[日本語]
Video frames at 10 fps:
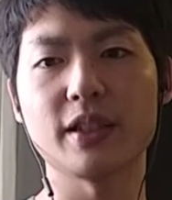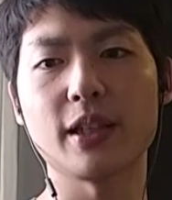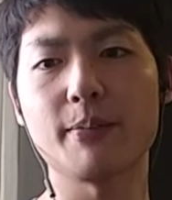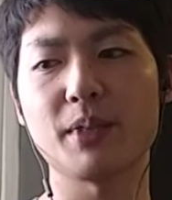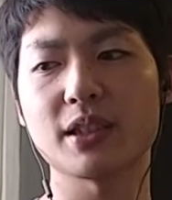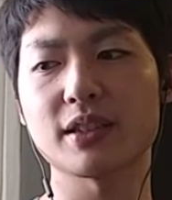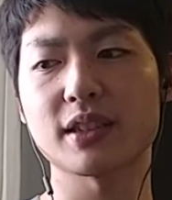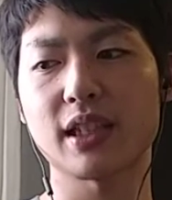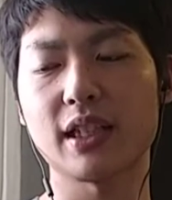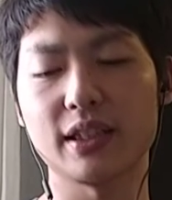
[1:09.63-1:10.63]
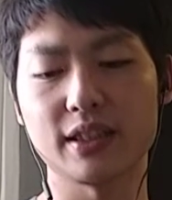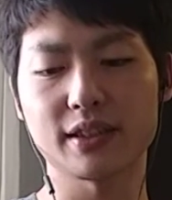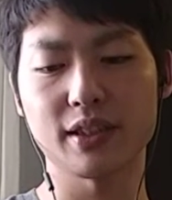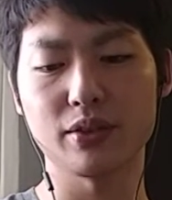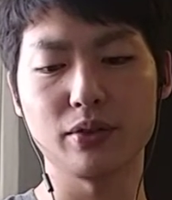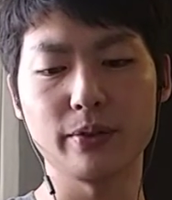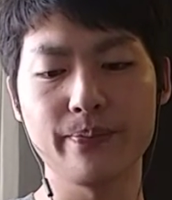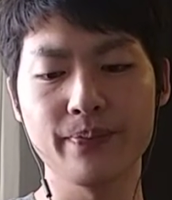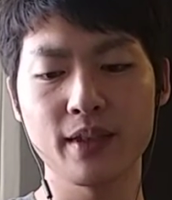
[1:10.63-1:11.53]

近、年末近いですけど、